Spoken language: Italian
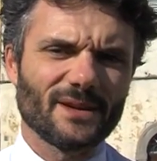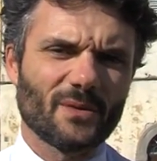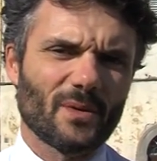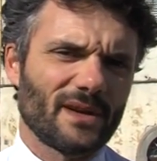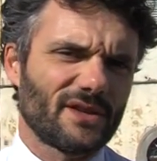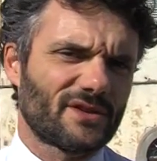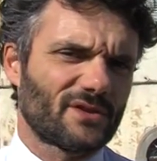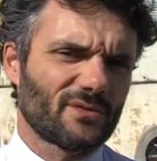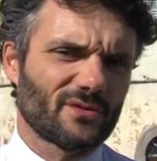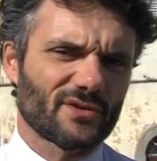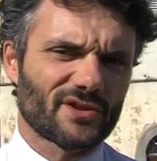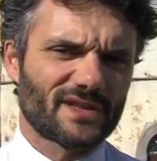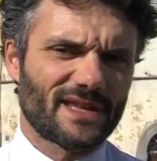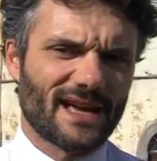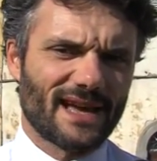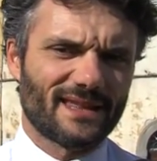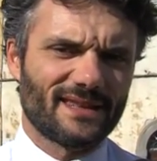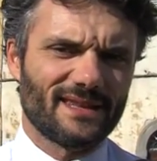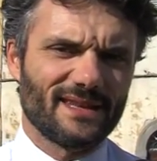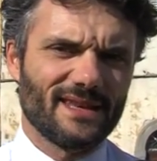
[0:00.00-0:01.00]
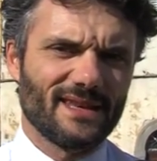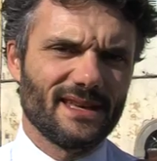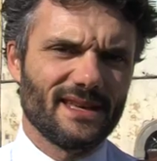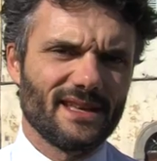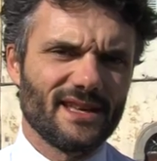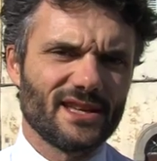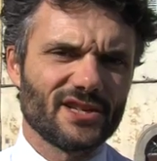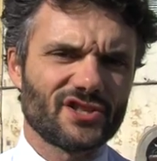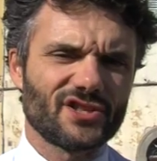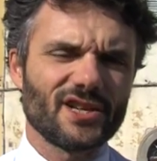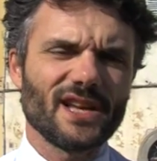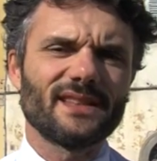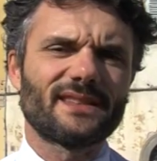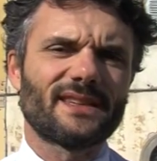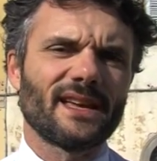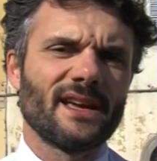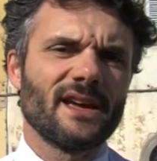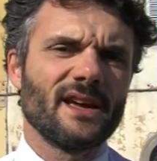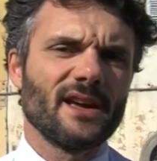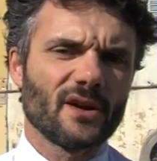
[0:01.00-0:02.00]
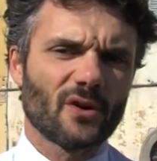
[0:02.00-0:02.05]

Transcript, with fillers: quali sono state le scelte,